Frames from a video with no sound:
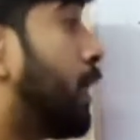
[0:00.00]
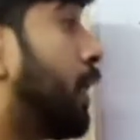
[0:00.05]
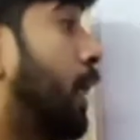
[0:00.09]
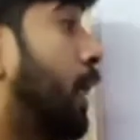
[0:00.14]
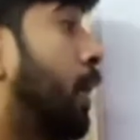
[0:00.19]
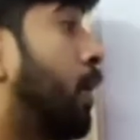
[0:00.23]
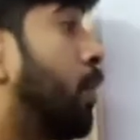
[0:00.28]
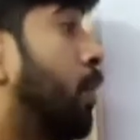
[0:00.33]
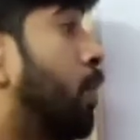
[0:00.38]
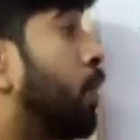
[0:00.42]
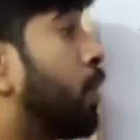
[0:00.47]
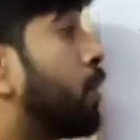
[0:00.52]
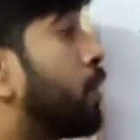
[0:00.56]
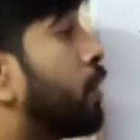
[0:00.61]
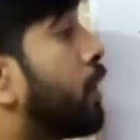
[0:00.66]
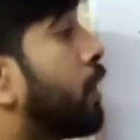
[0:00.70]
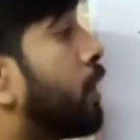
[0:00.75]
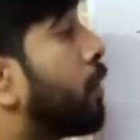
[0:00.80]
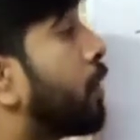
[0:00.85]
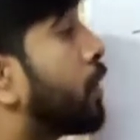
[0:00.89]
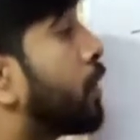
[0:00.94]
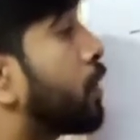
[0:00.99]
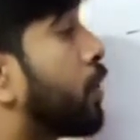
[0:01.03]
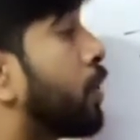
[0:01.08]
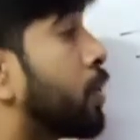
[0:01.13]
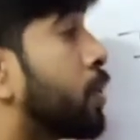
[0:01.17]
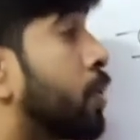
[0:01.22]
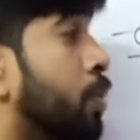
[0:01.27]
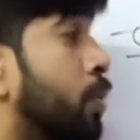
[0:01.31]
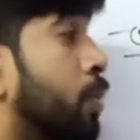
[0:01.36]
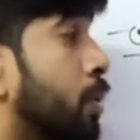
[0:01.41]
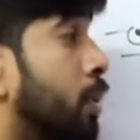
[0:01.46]
এগুলো যদি আমরা ধ্বংস
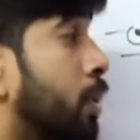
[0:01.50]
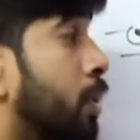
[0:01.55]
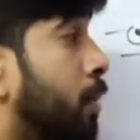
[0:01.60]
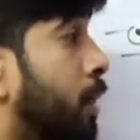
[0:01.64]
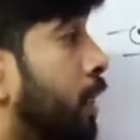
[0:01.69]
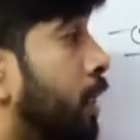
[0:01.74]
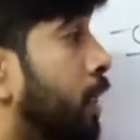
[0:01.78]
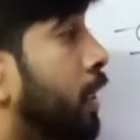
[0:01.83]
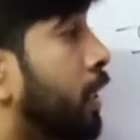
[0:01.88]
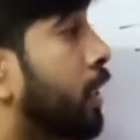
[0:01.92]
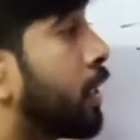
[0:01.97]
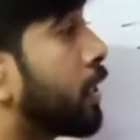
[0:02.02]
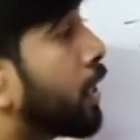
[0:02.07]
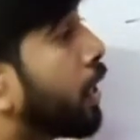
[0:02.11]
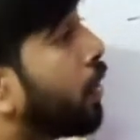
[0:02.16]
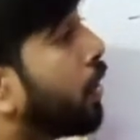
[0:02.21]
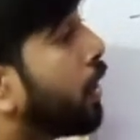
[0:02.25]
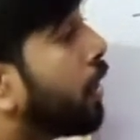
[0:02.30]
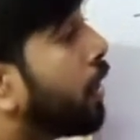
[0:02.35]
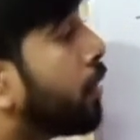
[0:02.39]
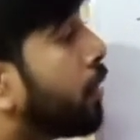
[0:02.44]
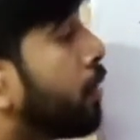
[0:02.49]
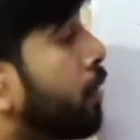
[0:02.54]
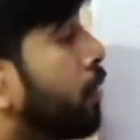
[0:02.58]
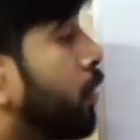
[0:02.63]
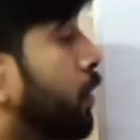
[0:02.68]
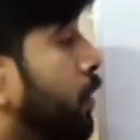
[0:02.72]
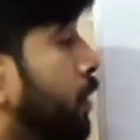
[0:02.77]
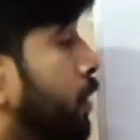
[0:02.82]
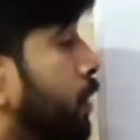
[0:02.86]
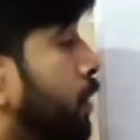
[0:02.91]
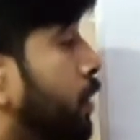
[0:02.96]
করতে পারি তাহলে আমরা
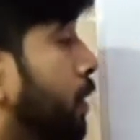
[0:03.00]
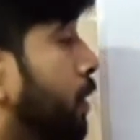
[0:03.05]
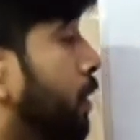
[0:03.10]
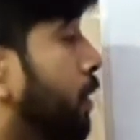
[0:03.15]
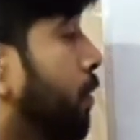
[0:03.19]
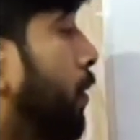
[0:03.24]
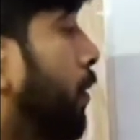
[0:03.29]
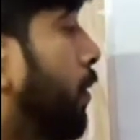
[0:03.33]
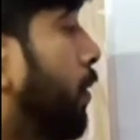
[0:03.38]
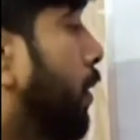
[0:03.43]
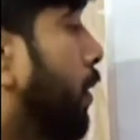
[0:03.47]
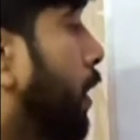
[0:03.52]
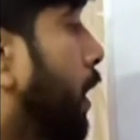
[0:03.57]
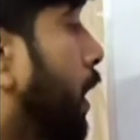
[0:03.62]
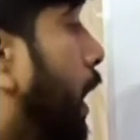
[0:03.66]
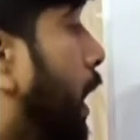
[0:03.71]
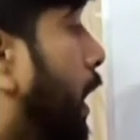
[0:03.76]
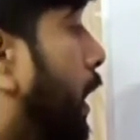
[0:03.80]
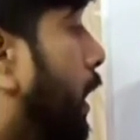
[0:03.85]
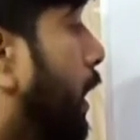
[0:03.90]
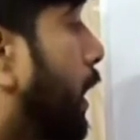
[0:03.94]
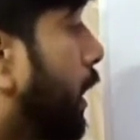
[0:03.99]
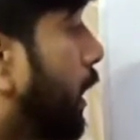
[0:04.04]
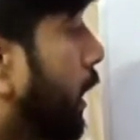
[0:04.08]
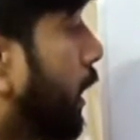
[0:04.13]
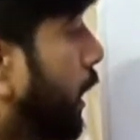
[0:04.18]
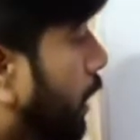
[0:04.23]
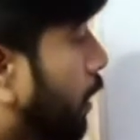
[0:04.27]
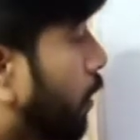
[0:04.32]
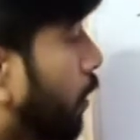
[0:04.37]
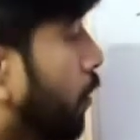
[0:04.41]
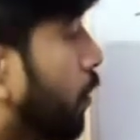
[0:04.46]
মুক্তি পাব আর
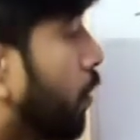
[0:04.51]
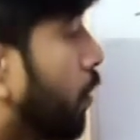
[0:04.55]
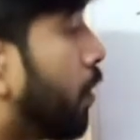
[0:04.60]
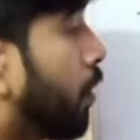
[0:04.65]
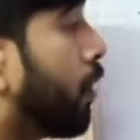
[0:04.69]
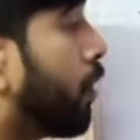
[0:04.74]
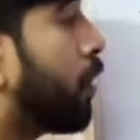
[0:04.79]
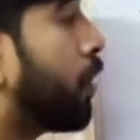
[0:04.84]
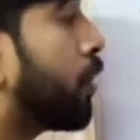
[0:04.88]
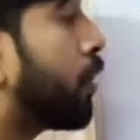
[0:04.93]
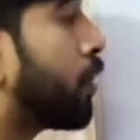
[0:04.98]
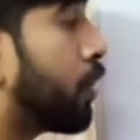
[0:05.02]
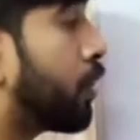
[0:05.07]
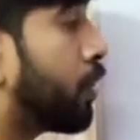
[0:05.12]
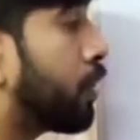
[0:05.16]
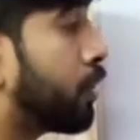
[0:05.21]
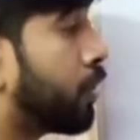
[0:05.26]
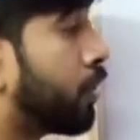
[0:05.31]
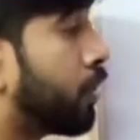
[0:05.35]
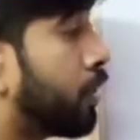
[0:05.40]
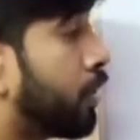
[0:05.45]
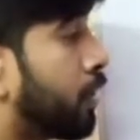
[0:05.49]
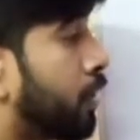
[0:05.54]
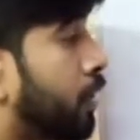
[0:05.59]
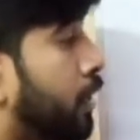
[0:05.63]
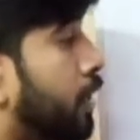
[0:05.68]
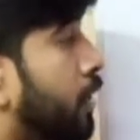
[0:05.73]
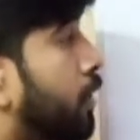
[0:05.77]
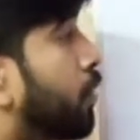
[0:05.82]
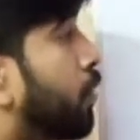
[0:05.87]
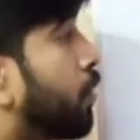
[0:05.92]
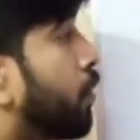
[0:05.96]
এগুলো
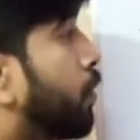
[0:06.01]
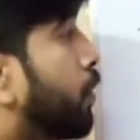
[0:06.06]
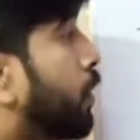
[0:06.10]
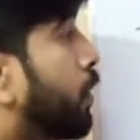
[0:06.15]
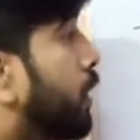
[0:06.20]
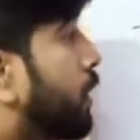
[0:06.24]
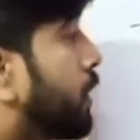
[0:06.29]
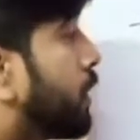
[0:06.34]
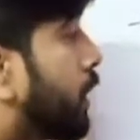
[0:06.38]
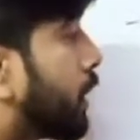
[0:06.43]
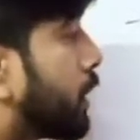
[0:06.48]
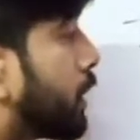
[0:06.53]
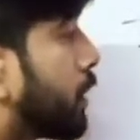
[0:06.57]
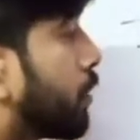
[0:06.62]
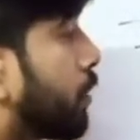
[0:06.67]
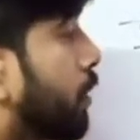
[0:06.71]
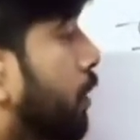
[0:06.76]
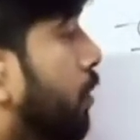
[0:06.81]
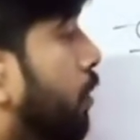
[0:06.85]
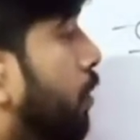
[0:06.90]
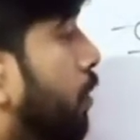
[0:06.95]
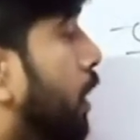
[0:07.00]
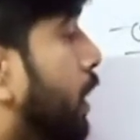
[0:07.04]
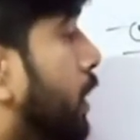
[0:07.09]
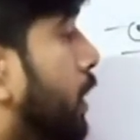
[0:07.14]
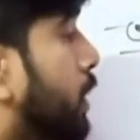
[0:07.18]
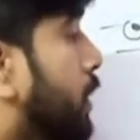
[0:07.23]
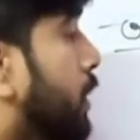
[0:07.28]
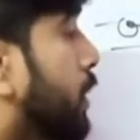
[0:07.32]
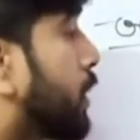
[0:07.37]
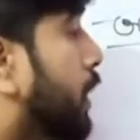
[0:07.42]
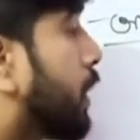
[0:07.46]
ওপরের যে আসক্তিগুলো আছে
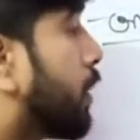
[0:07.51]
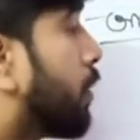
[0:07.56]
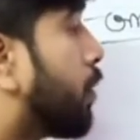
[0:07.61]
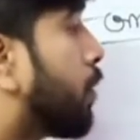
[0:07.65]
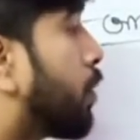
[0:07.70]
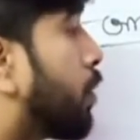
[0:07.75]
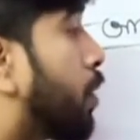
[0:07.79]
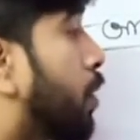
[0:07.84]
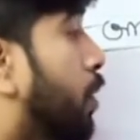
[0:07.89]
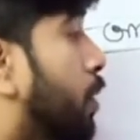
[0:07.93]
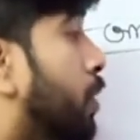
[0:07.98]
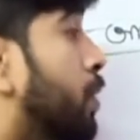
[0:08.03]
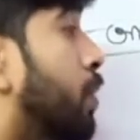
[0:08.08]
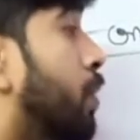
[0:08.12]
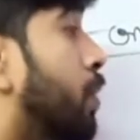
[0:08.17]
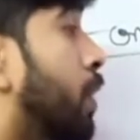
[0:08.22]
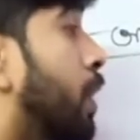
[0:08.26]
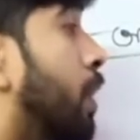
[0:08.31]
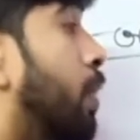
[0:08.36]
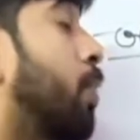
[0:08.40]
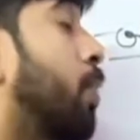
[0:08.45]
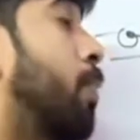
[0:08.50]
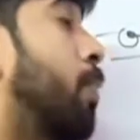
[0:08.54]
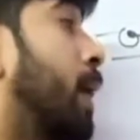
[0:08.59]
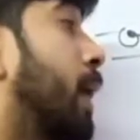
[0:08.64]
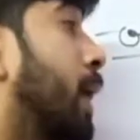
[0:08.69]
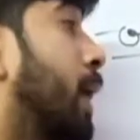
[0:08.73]
সেগুলো ধ্বংস করার উপায়